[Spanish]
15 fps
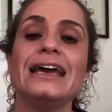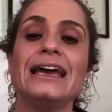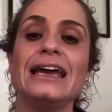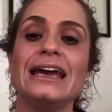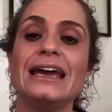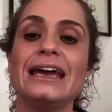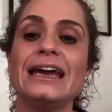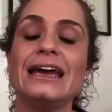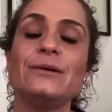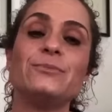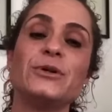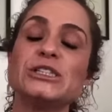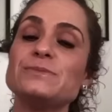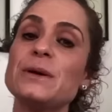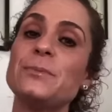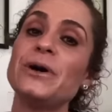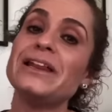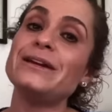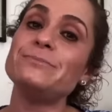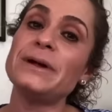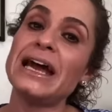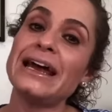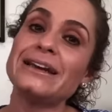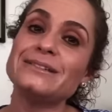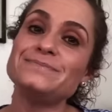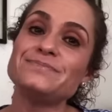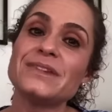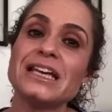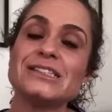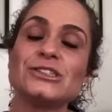Eh, pues me pueden ver,
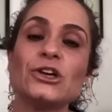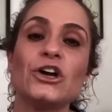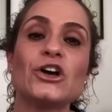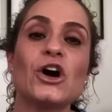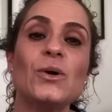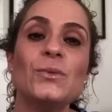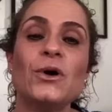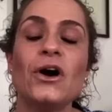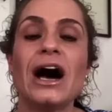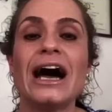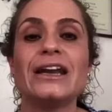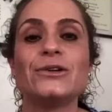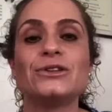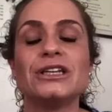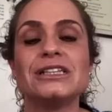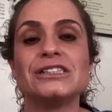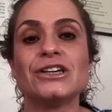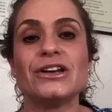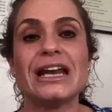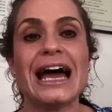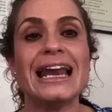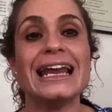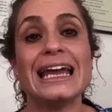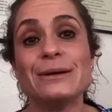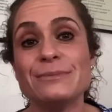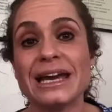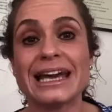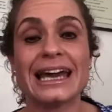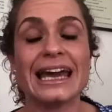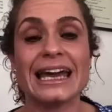estoy como a Nutricional
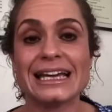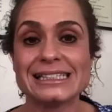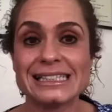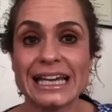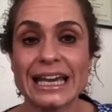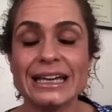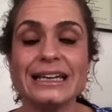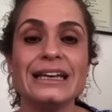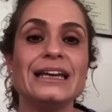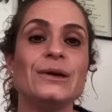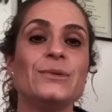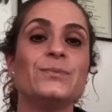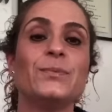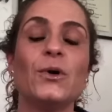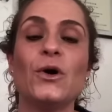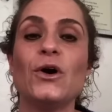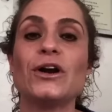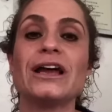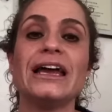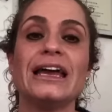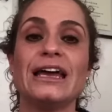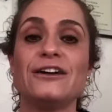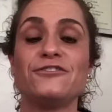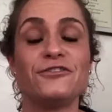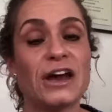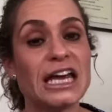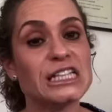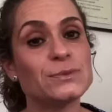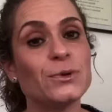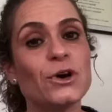MGS por eh,
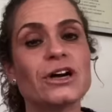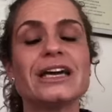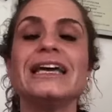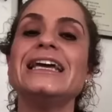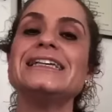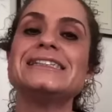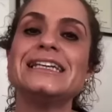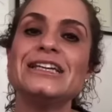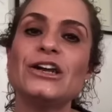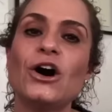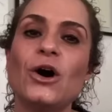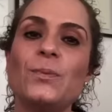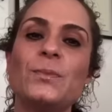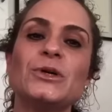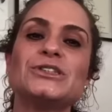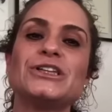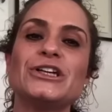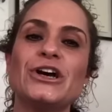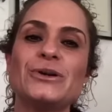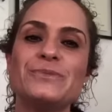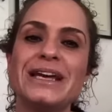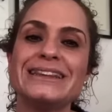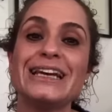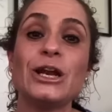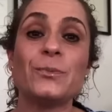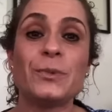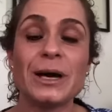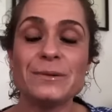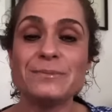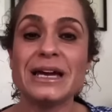Facebook y si no, posteriormente lo
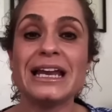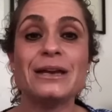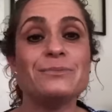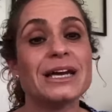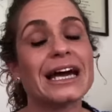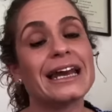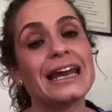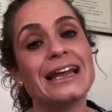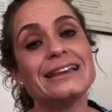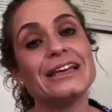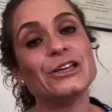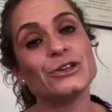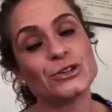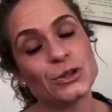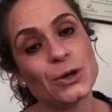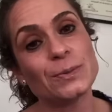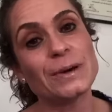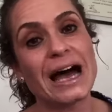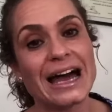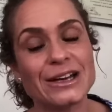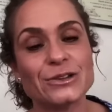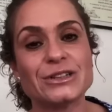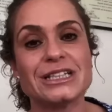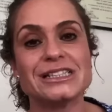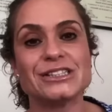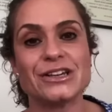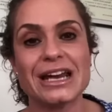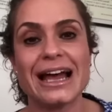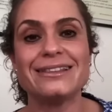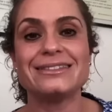pueden ver en mi canal de YouTube a
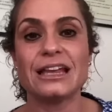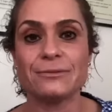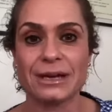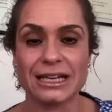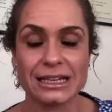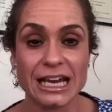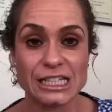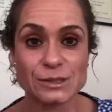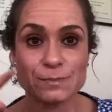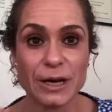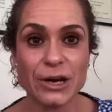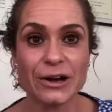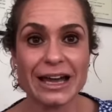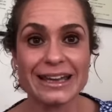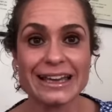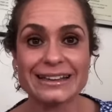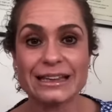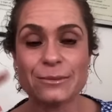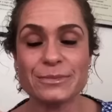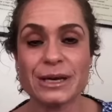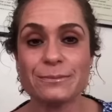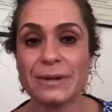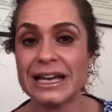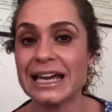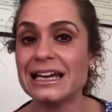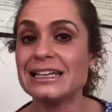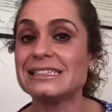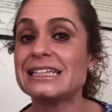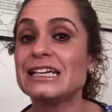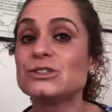Nutricional TV. Espero que ya también vayan
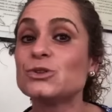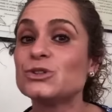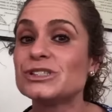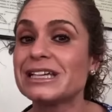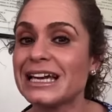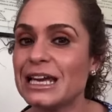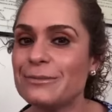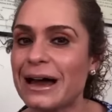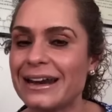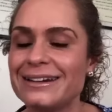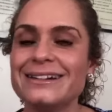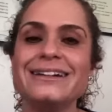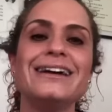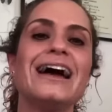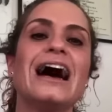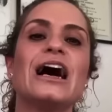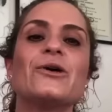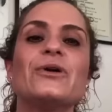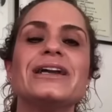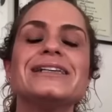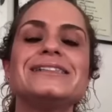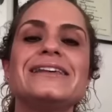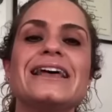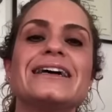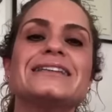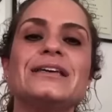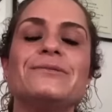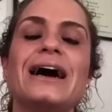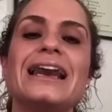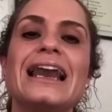y se suscriban. Acuérdense de
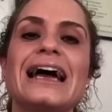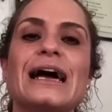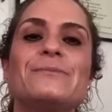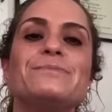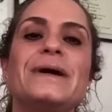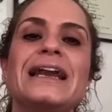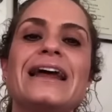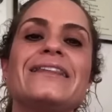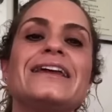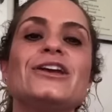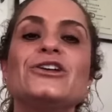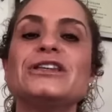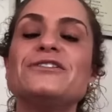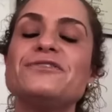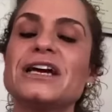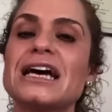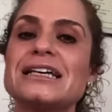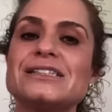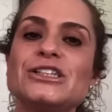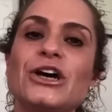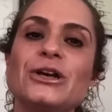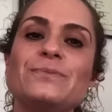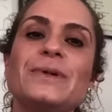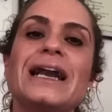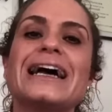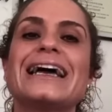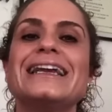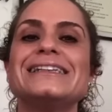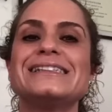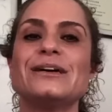activar la campana de notificación para
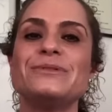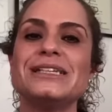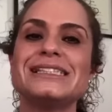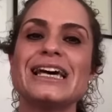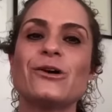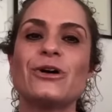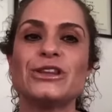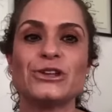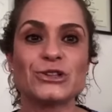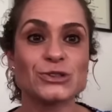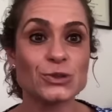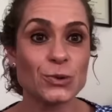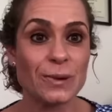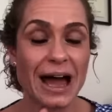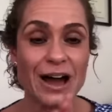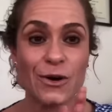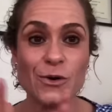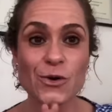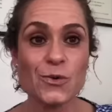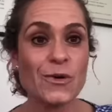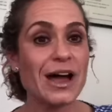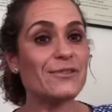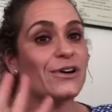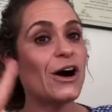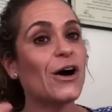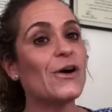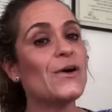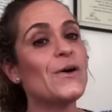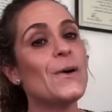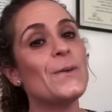que les avise cuando suba un nuevo
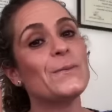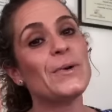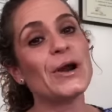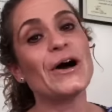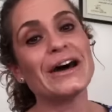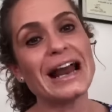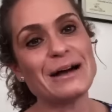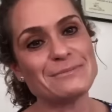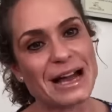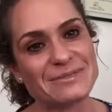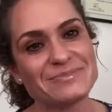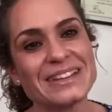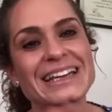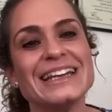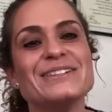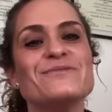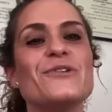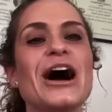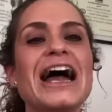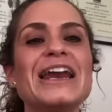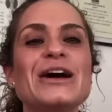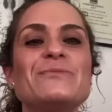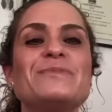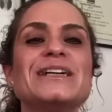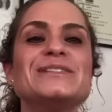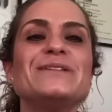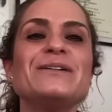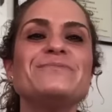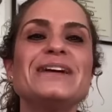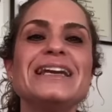programa. Bueno, pues
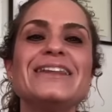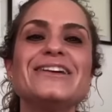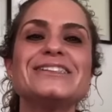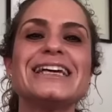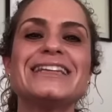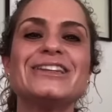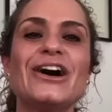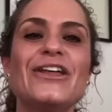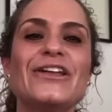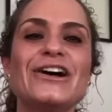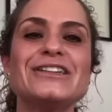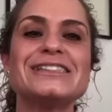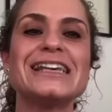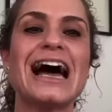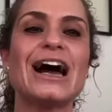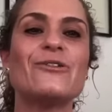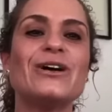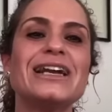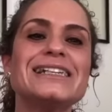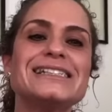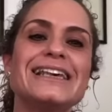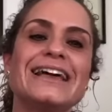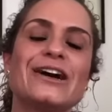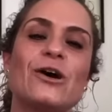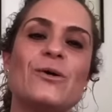bienvenidos a todos. Acuérdense de